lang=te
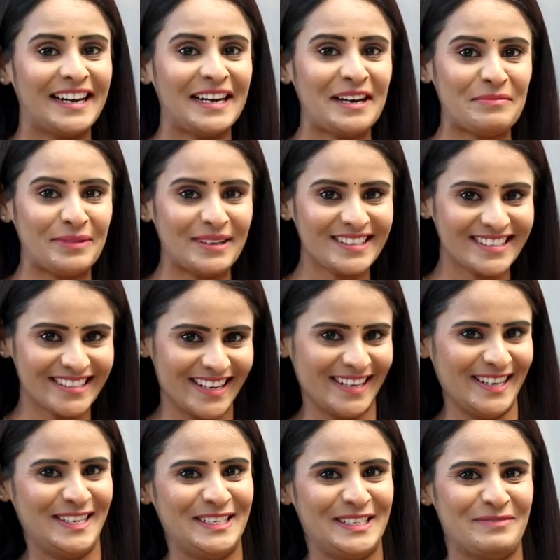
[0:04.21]
రెబల్ స్టార్
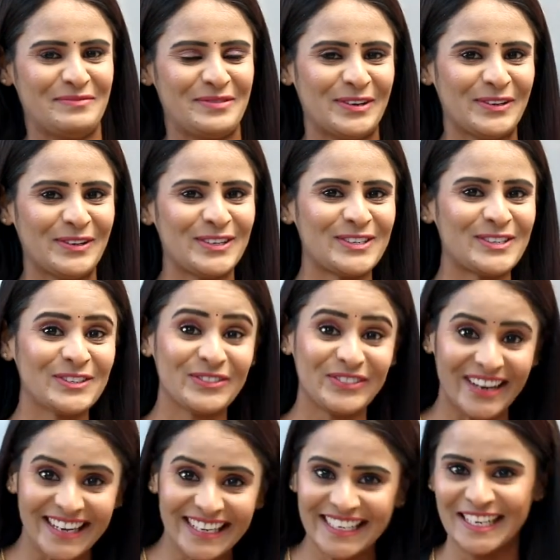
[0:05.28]
అని చెప్పుకోవచ్చు
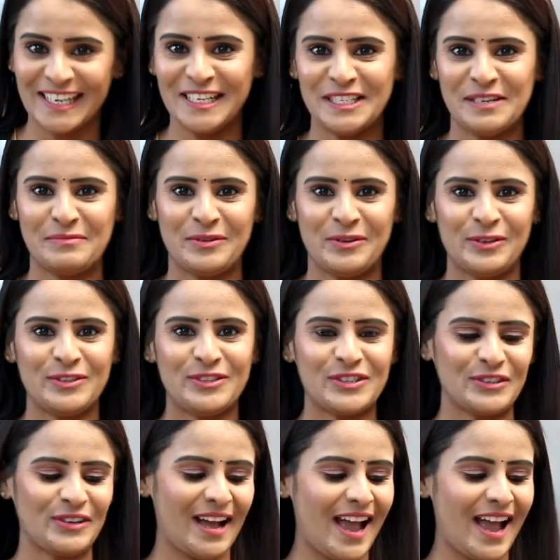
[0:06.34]
ఫైటర్ అని చెప్పుకోవచ్చు